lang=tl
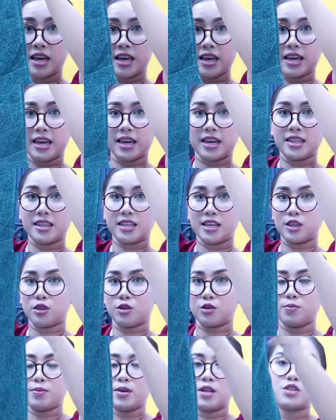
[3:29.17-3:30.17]
And
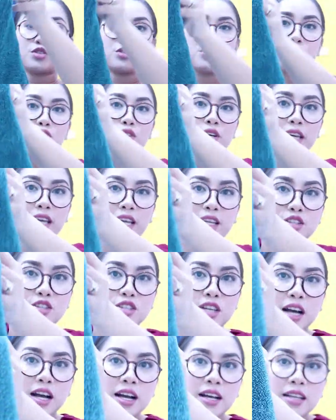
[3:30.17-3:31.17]
ito, medyo, yan
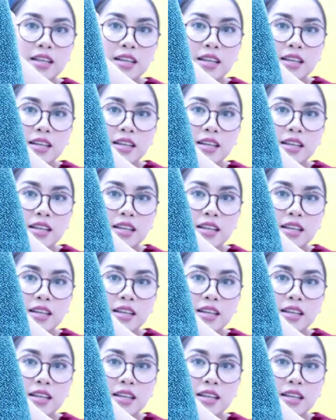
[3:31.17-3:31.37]
siya.